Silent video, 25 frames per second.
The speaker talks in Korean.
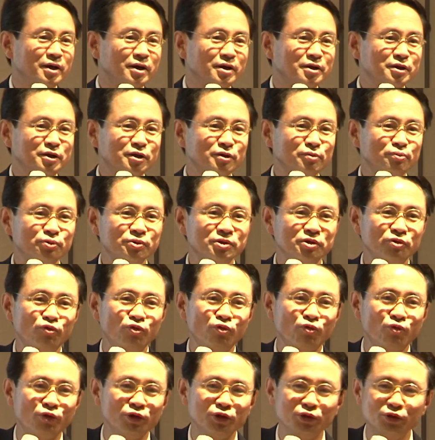어느 분
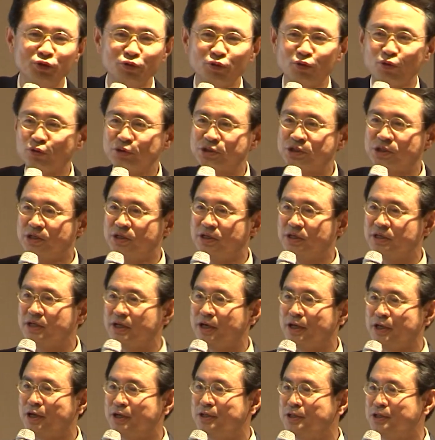권유로
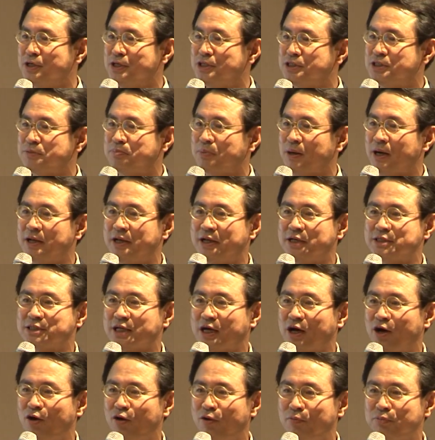저녁에 8시 반에서
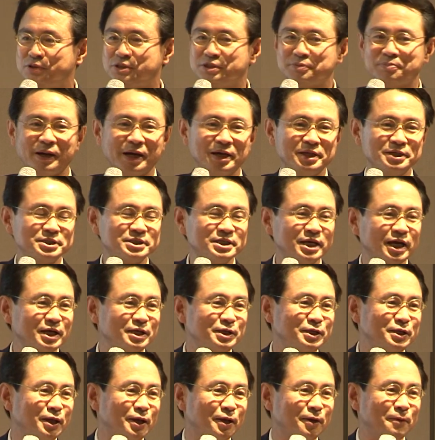9시 반
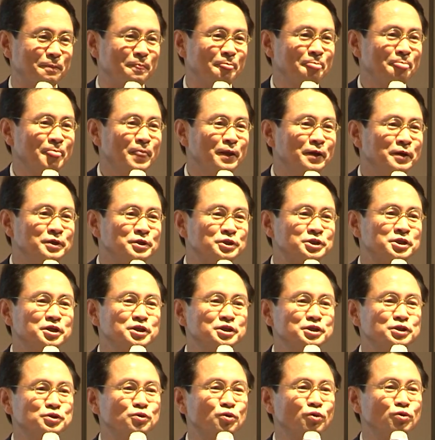사이에
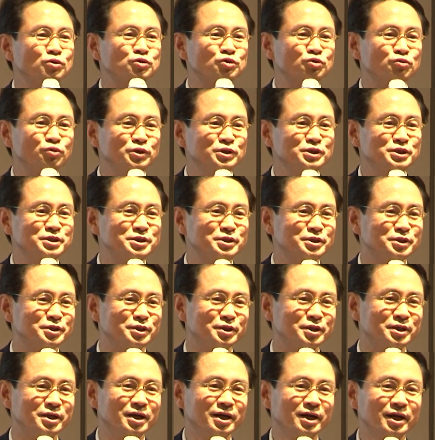성지곡
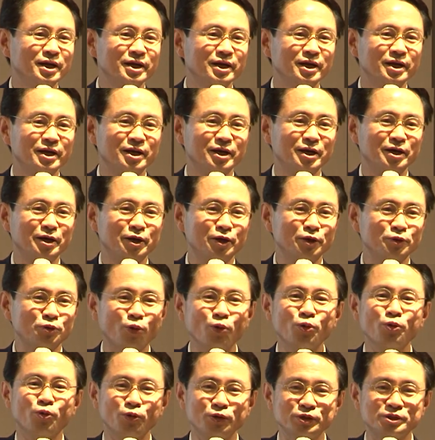수원지를 어,
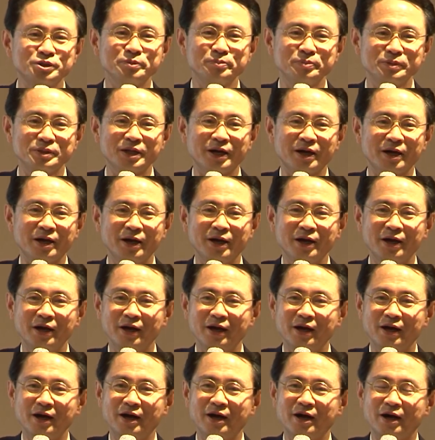돌고 있습니다.
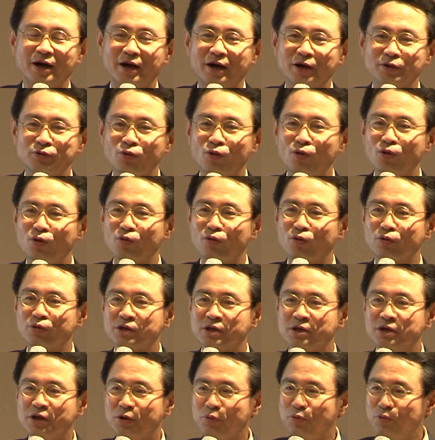어, 돌고
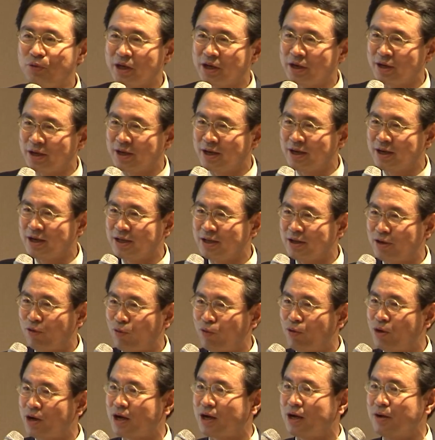그 위에
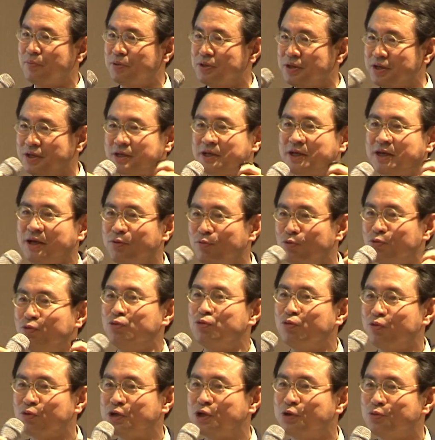올라가면 이렇게
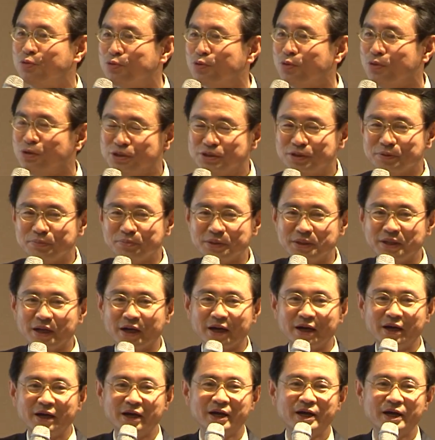운동 기구도 있습니다.